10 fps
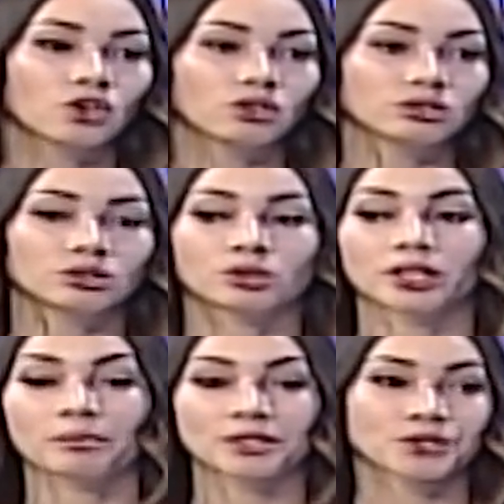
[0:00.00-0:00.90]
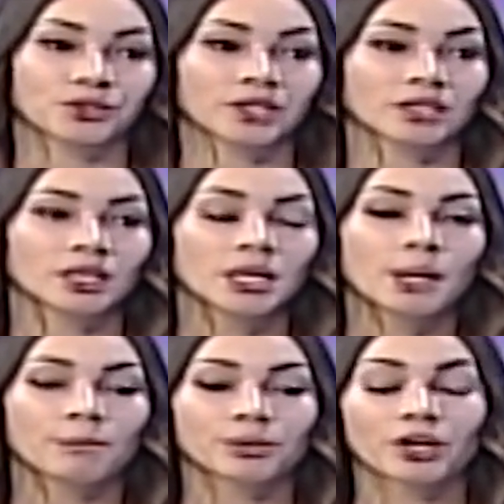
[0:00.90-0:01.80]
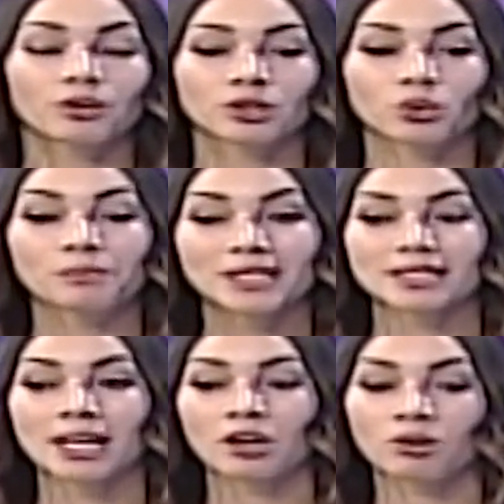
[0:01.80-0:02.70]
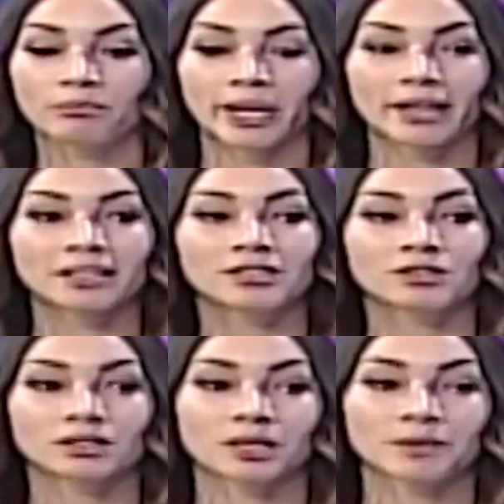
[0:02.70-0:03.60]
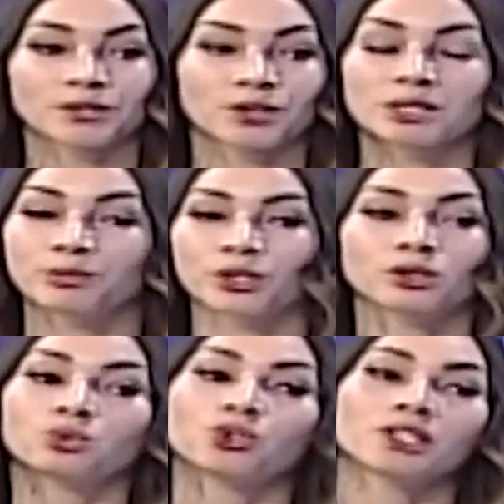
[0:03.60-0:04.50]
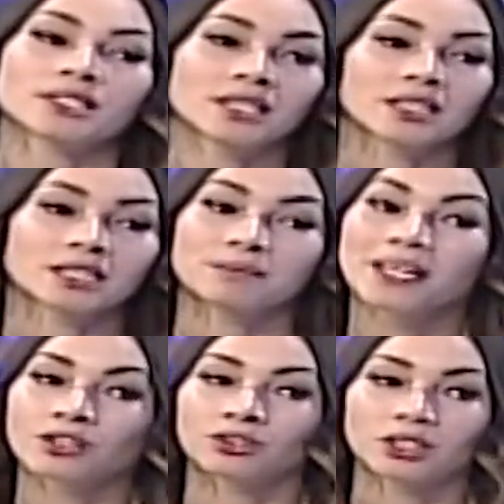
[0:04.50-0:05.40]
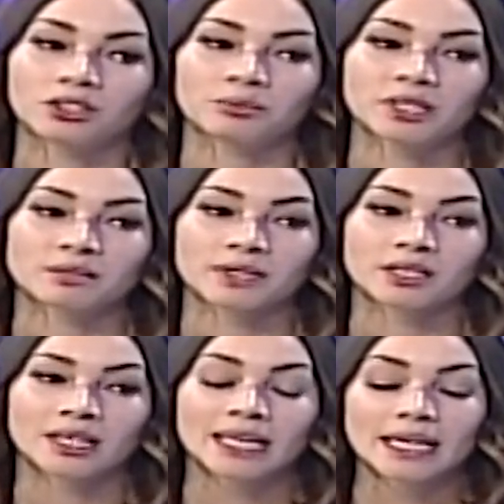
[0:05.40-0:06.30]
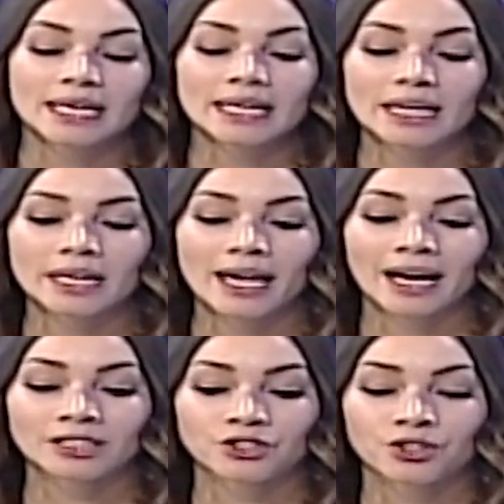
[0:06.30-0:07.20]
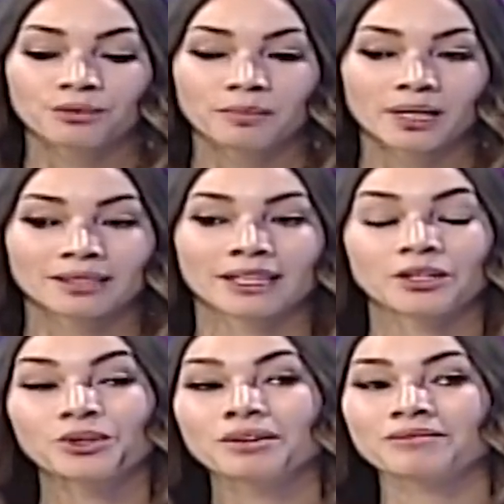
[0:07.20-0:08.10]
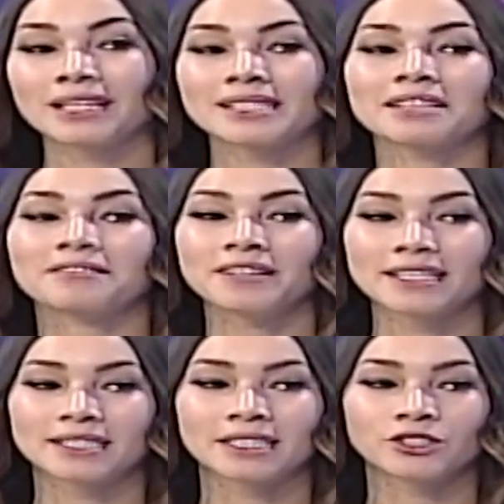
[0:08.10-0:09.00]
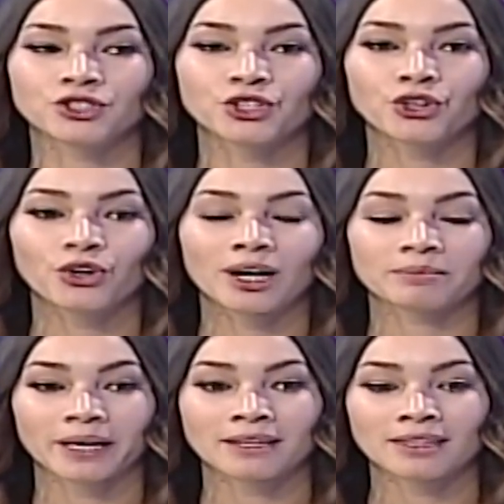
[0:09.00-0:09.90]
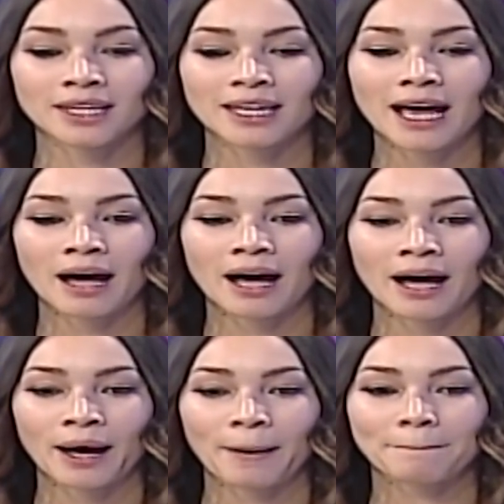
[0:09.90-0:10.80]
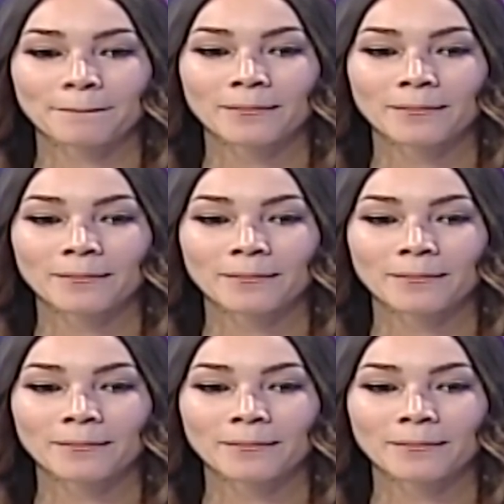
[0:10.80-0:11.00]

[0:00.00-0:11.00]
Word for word: con otra persona. Porque cuando tú empiezas a compararte con otra persona es porque tú no te sientes bien contigo misma. Y al yo tener una infancia difícil, yo aprendí a